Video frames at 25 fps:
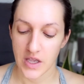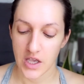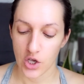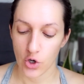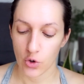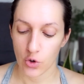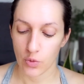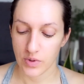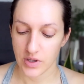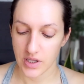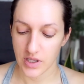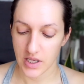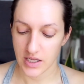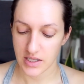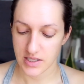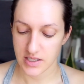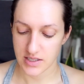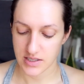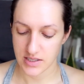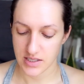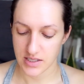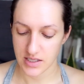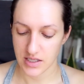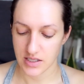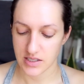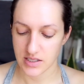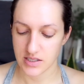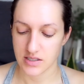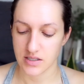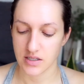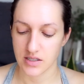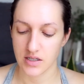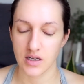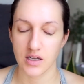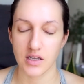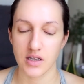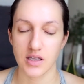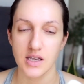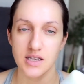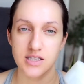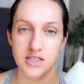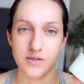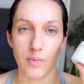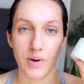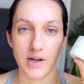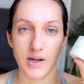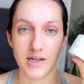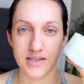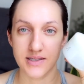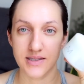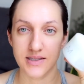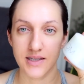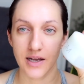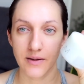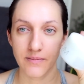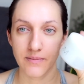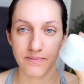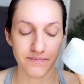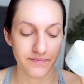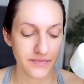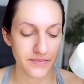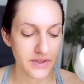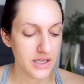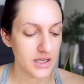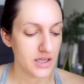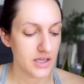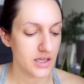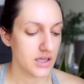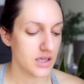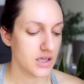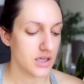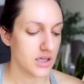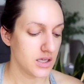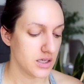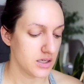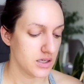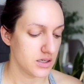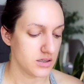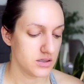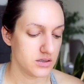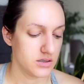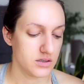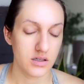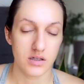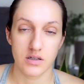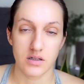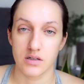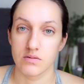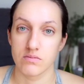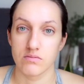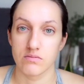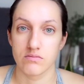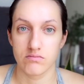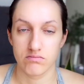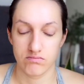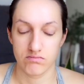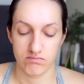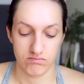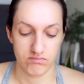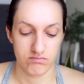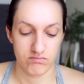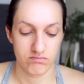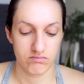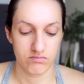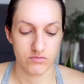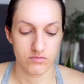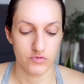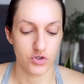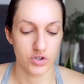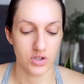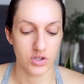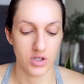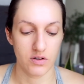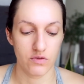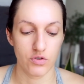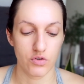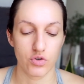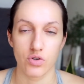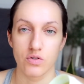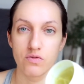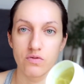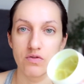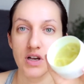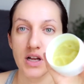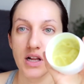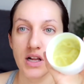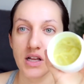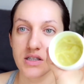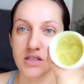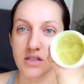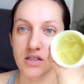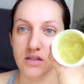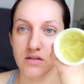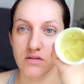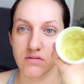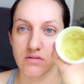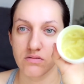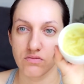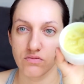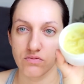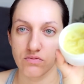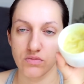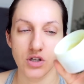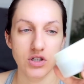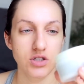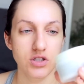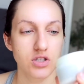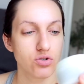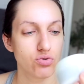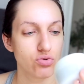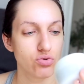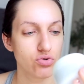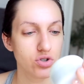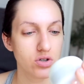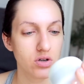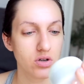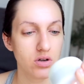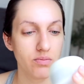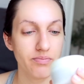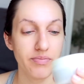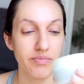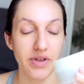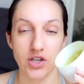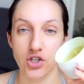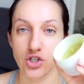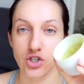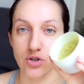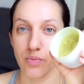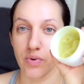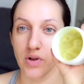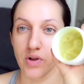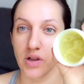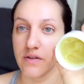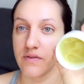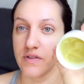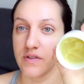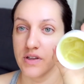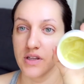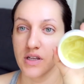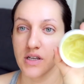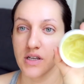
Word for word: У меня здесь э, есть бальзам. Эм, вот так вот он выглядит. У меня здесь уже меньше половины